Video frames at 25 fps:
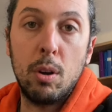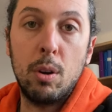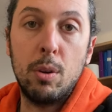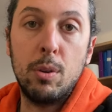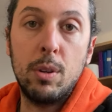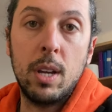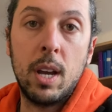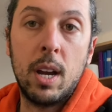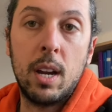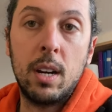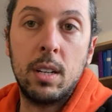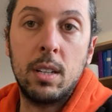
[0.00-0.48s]
ön
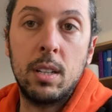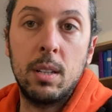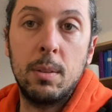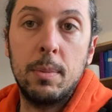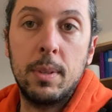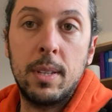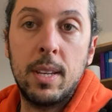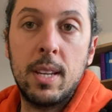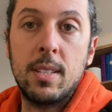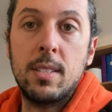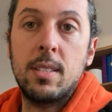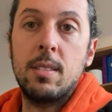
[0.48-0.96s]
yargılı
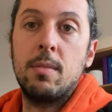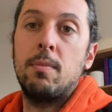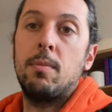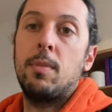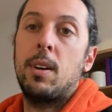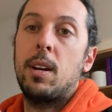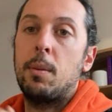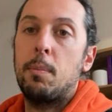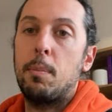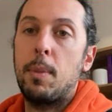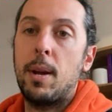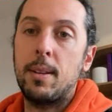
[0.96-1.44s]
bir kesim
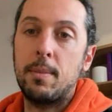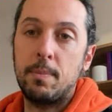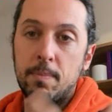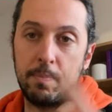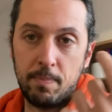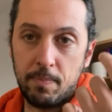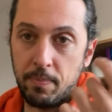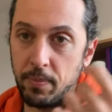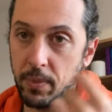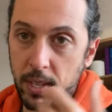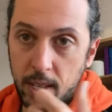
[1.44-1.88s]
var. Ben